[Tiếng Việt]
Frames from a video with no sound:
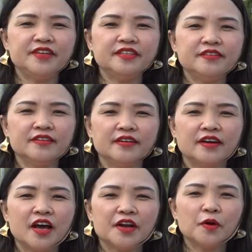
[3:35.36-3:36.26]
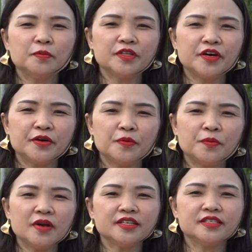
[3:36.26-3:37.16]
phi thường, đồng thời
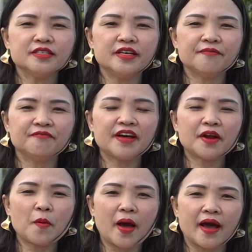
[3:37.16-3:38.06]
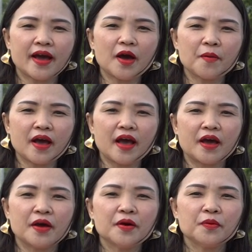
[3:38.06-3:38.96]
cũng là sự nghiệp văn hóa cao cả
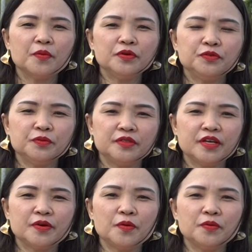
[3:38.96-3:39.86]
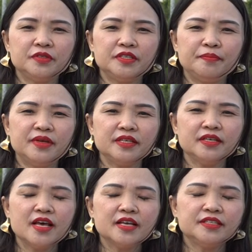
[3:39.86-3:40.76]
của Chủ tịch Hồ Chí Minh,
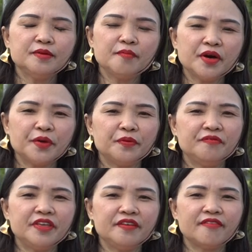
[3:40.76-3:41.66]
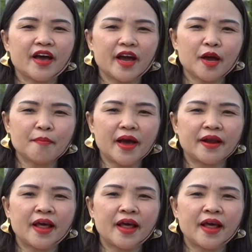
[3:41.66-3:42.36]
xin mời quý vị và các bạn